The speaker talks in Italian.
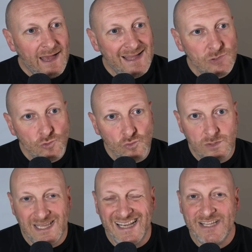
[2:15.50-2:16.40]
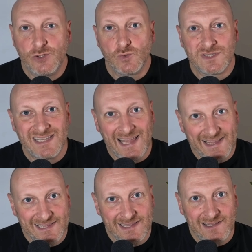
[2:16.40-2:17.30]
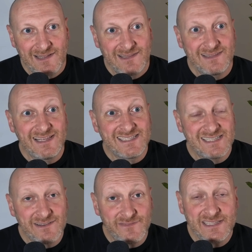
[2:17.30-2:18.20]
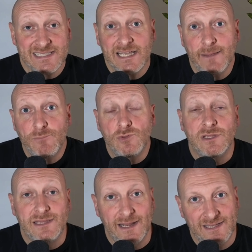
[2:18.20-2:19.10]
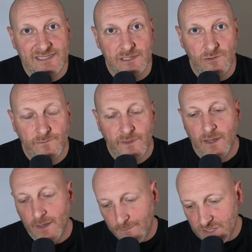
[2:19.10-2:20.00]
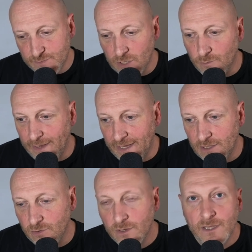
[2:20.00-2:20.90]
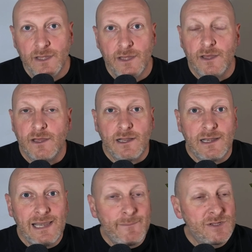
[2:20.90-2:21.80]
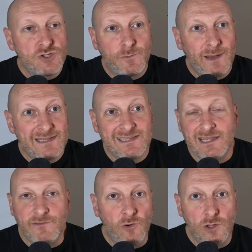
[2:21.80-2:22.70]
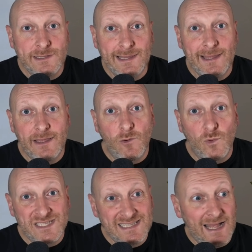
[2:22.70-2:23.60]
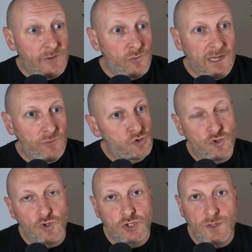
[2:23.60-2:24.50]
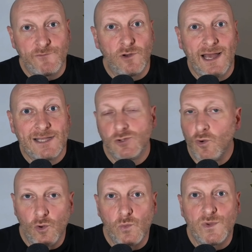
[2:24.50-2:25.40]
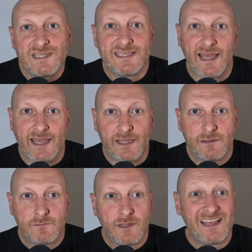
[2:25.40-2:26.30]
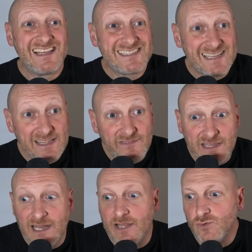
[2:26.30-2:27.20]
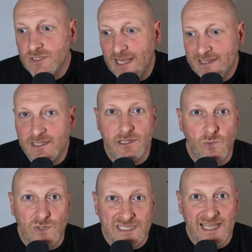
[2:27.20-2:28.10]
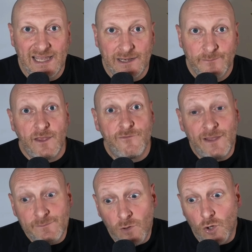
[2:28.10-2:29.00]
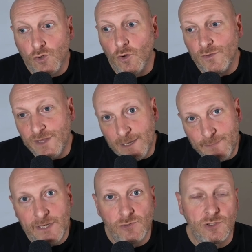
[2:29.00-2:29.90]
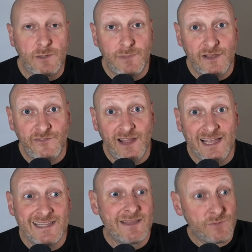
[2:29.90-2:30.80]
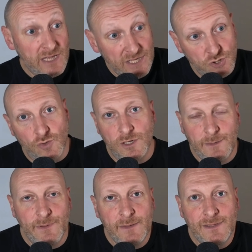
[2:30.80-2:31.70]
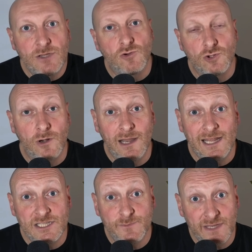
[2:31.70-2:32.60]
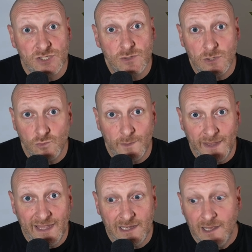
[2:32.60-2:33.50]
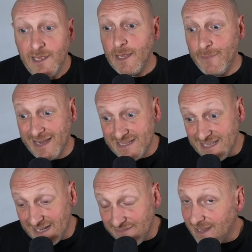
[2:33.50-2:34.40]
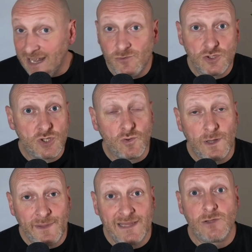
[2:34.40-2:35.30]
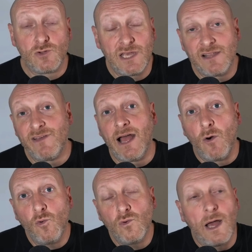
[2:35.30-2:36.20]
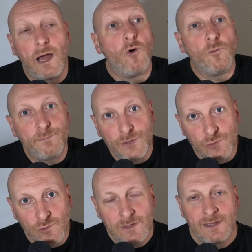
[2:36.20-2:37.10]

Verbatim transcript: a tutte le newsletter dei servizi che più ti interessano. Mi spiego meglio. La maggior parte delle volte quest'anno e l'anno scorso hai volato con Wizz Air, iscriviti alla newsletter di Wizz Air e fai in modo nel periodo del Black Friday e giorni prima di controllare spesso la tua mail, perché ti arriveranno sicuramente o ti arriverà una o più